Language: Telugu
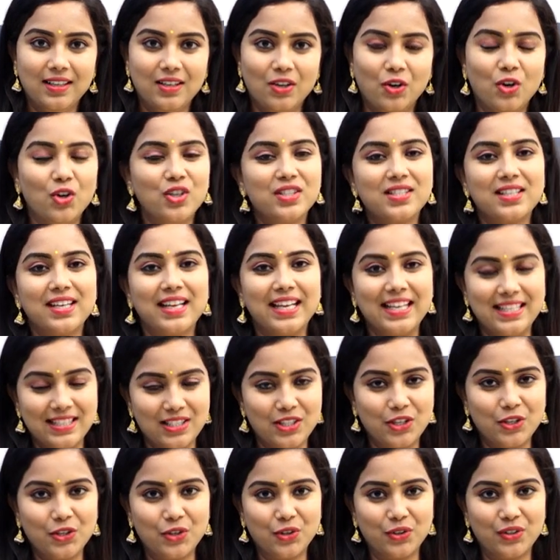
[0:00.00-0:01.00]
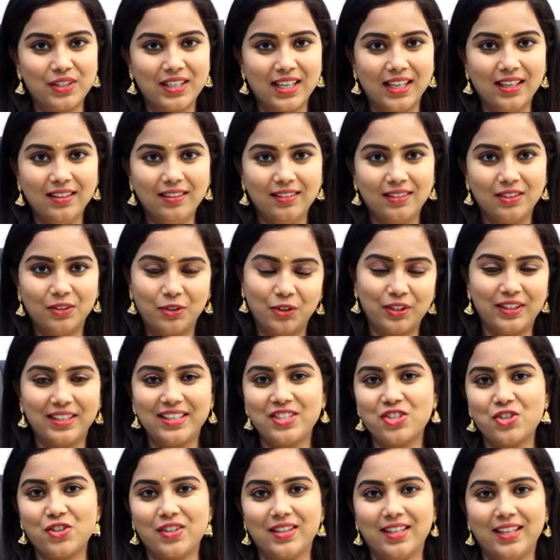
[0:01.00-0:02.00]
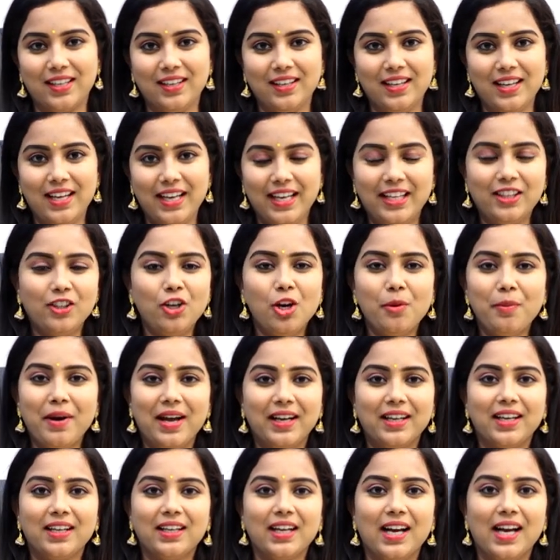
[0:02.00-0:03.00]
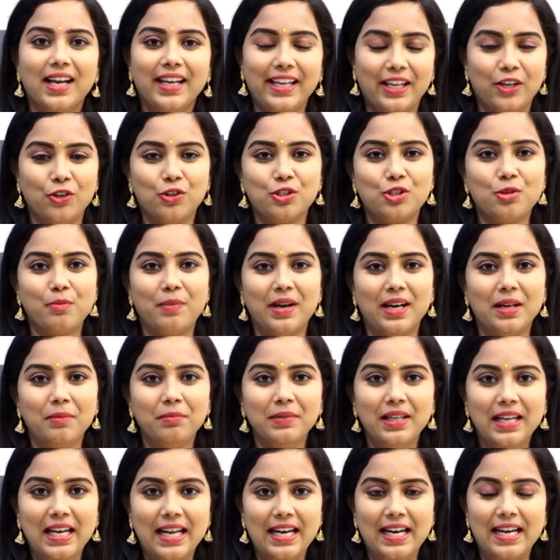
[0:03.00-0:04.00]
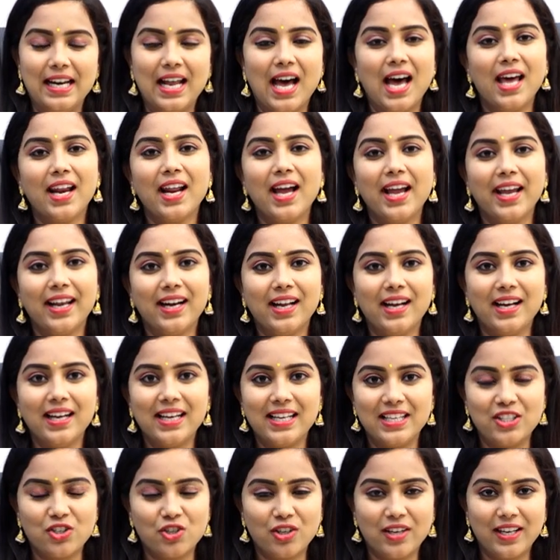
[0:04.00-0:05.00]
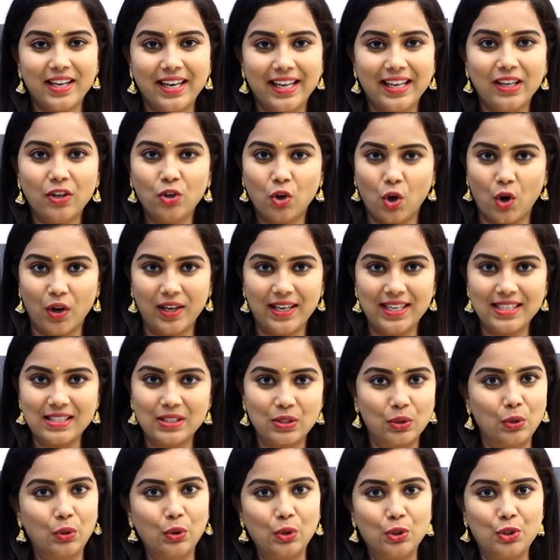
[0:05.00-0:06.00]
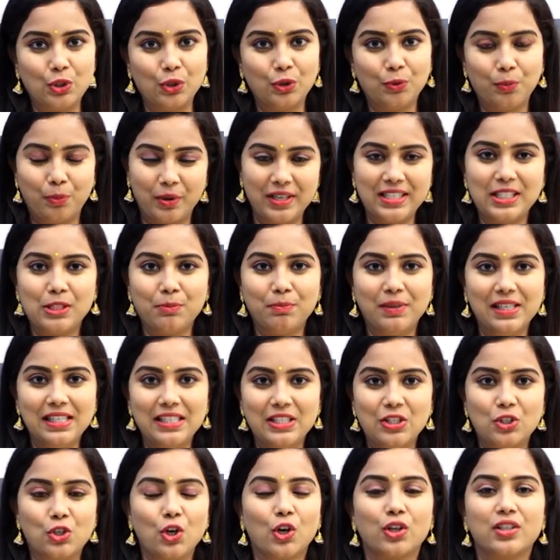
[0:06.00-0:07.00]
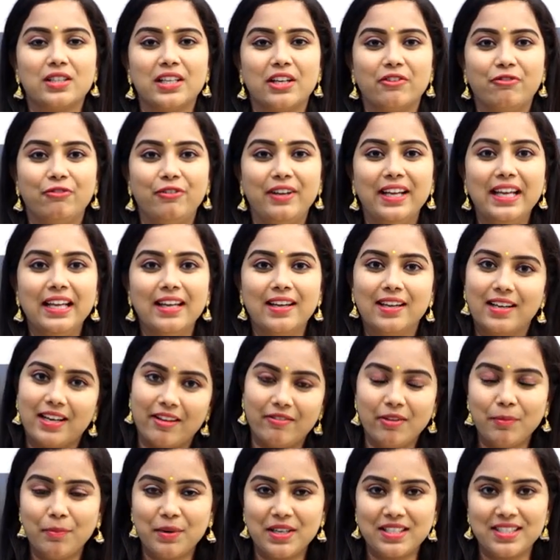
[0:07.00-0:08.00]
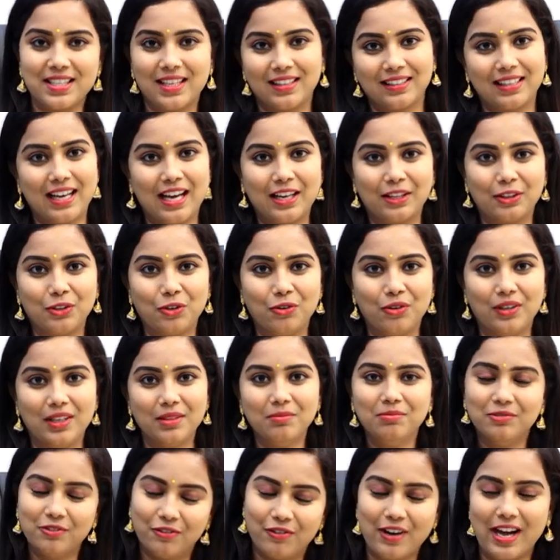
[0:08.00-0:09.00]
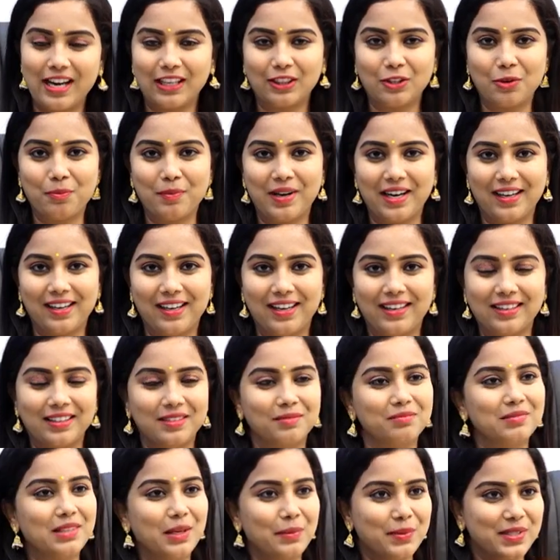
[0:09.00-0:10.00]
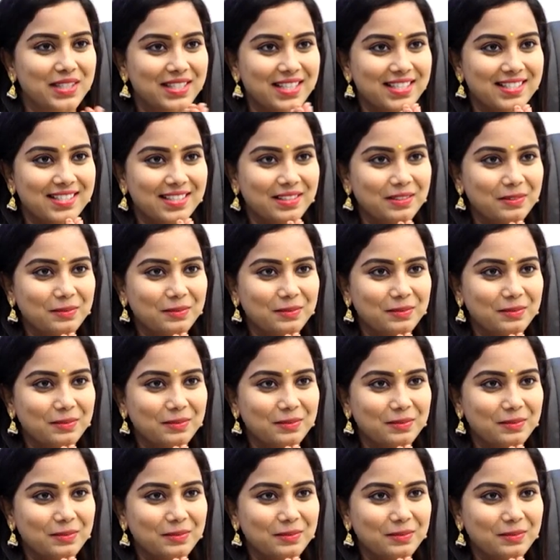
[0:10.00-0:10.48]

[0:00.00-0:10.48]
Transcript: హోస్ట్ ఇన్స్టిట్యూట్గా గుర్తించింది ఇందులో భాగంగా ఈరోజు మనం నారాయణ ఇంజనీరింగ్ కాలేజ్ గూడూర్ ప్రిన్సిపల్ డాక్టర్ వి రవిప్రసాద్ గారితో ఉన్నాం వారితో మాట్లాడదాం నమస్తే సార్